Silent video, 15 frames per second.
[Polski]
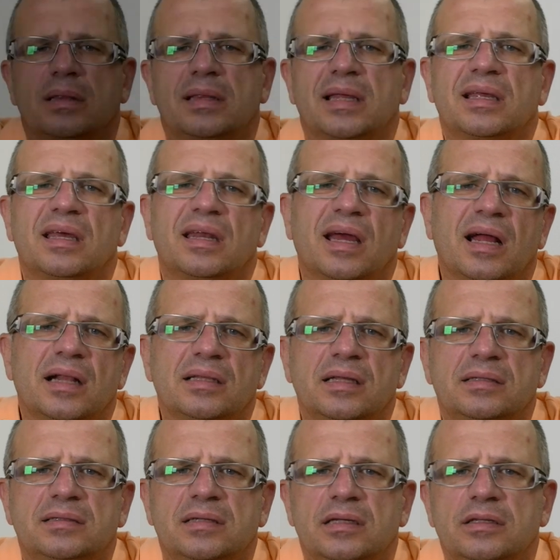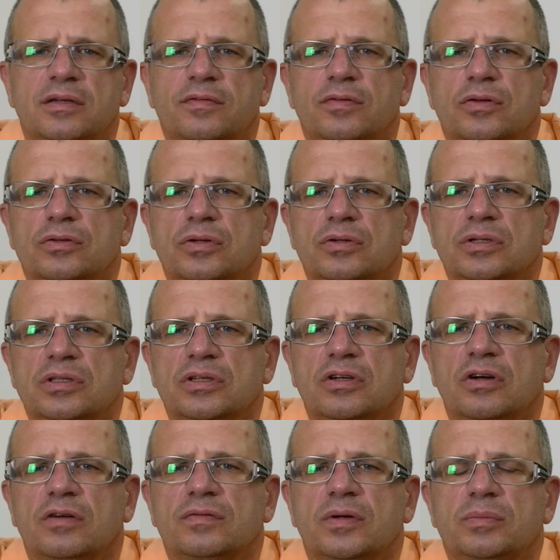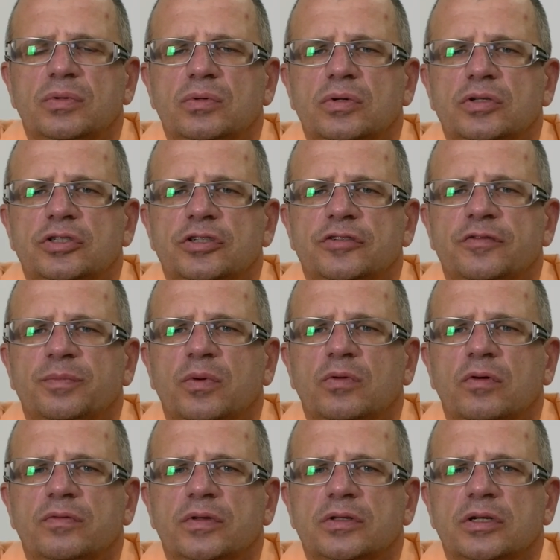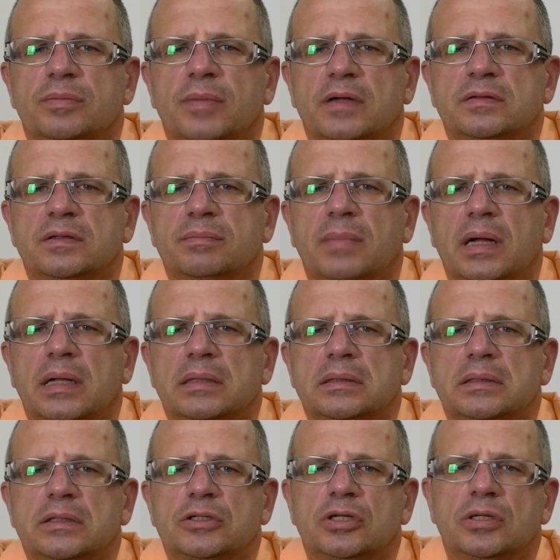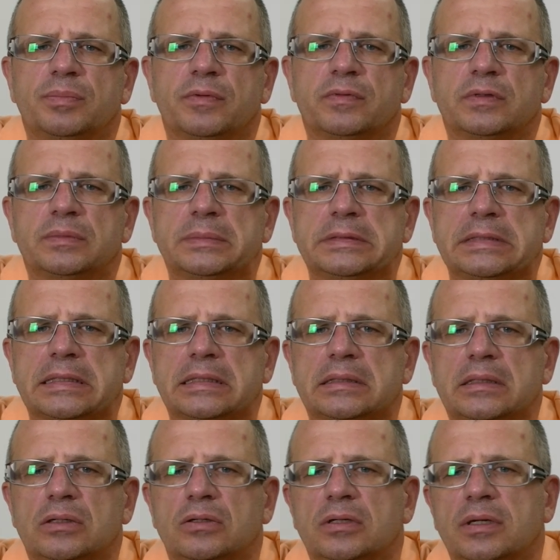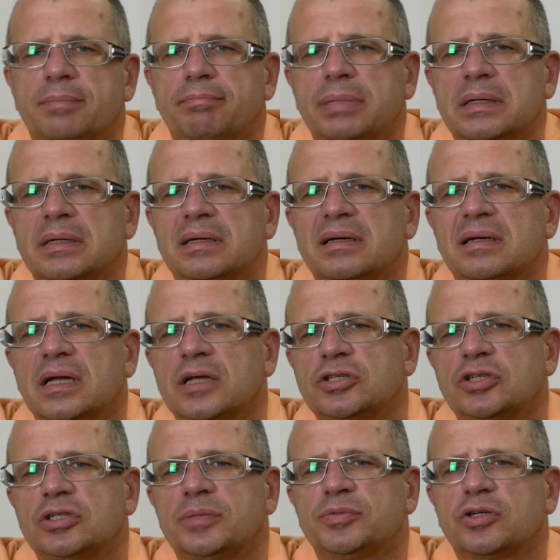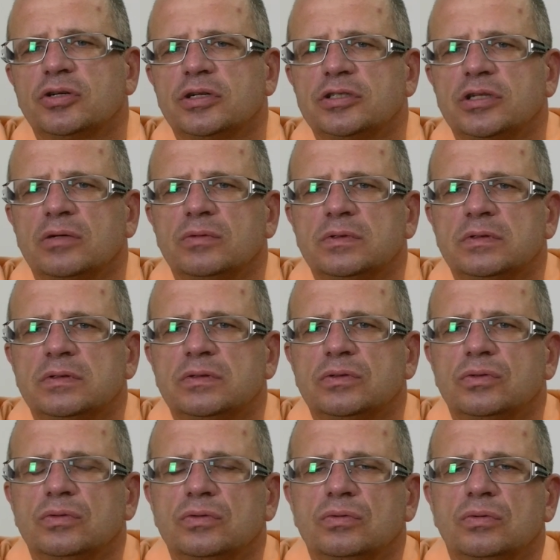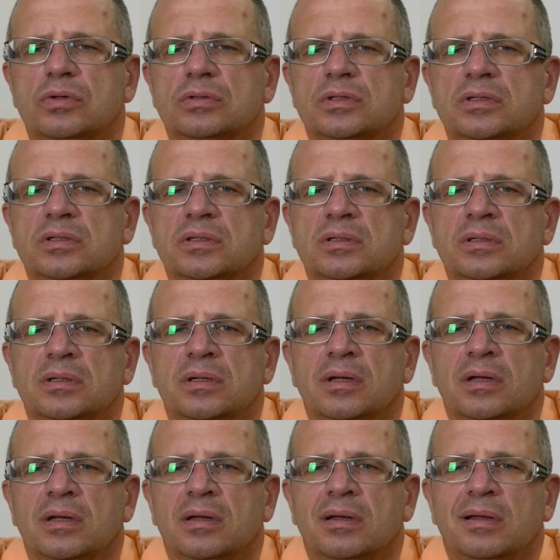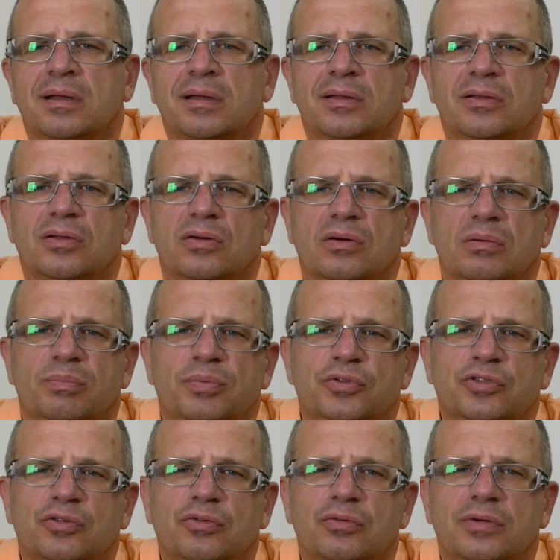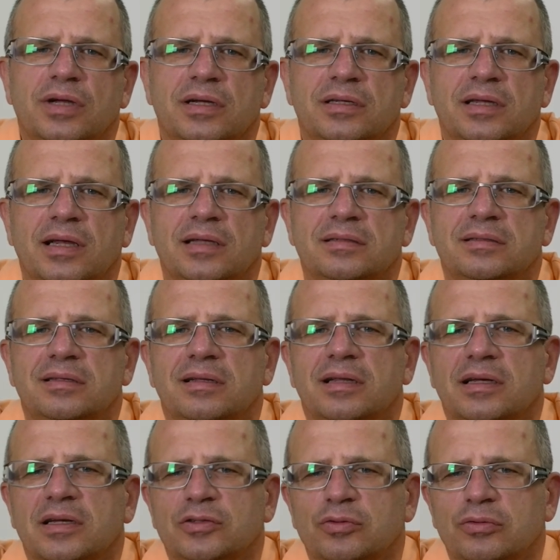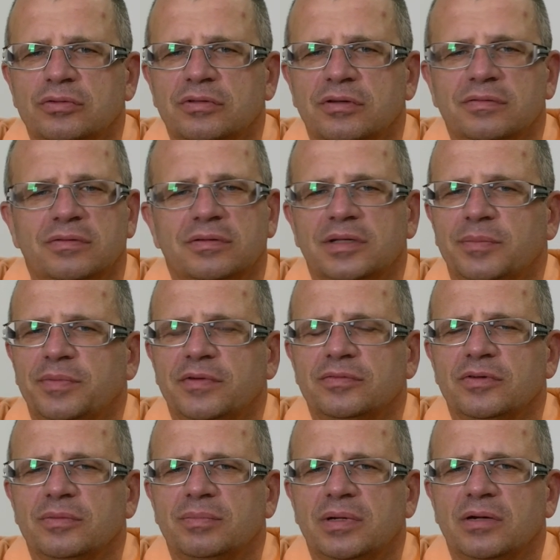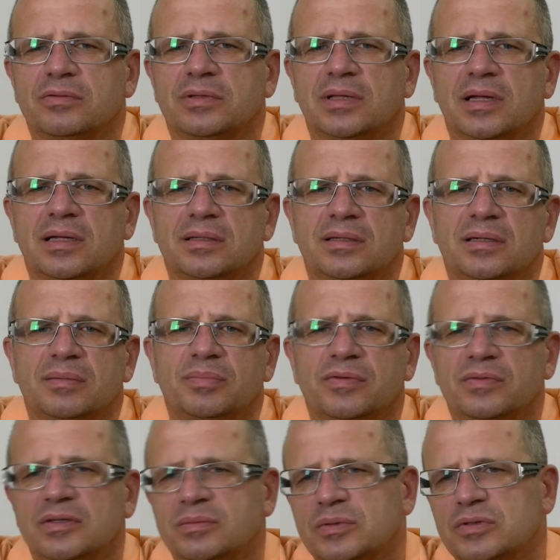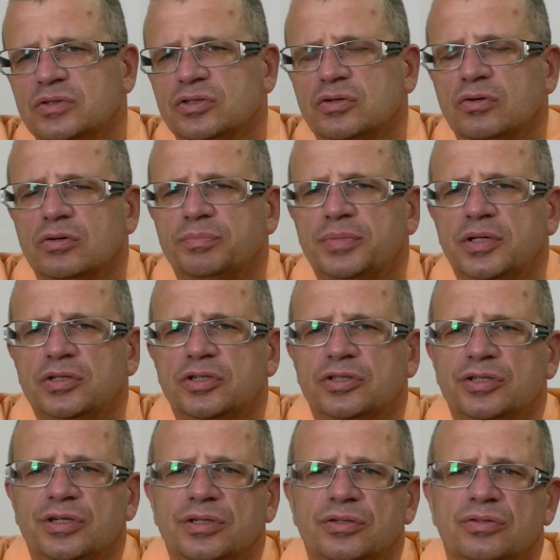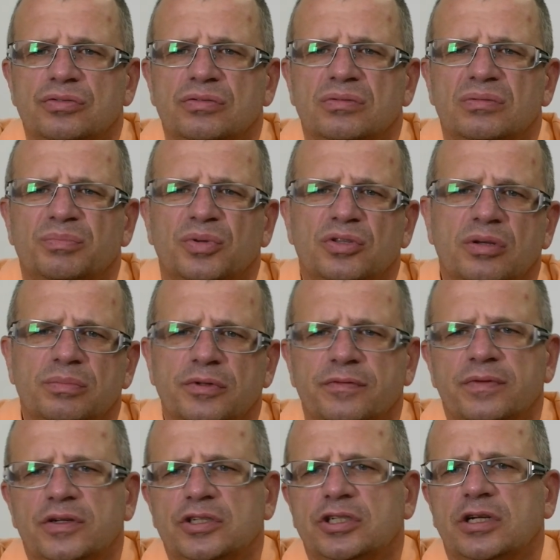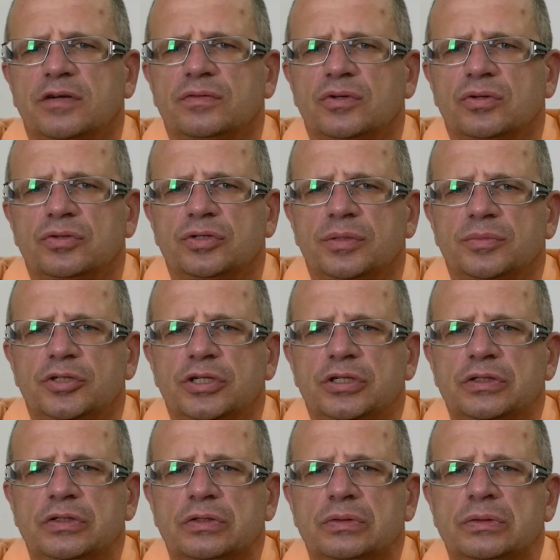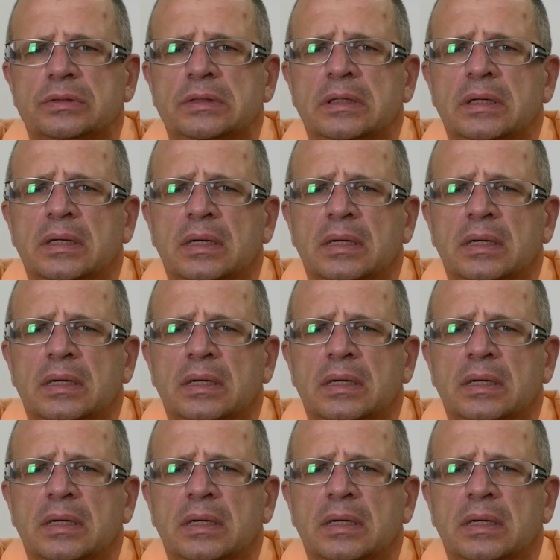Takie realne ceny wolnorynkowe były gdzieś w połowie tych maksymalnych, czyli powiedzmy za kategorię B raczej nie przekraczały 100 zł, no, po szkółkach jazdy lekarz hurtowo na pewno brał taniej, powiedzmy coś koło 50, podobno w Warszawie 80.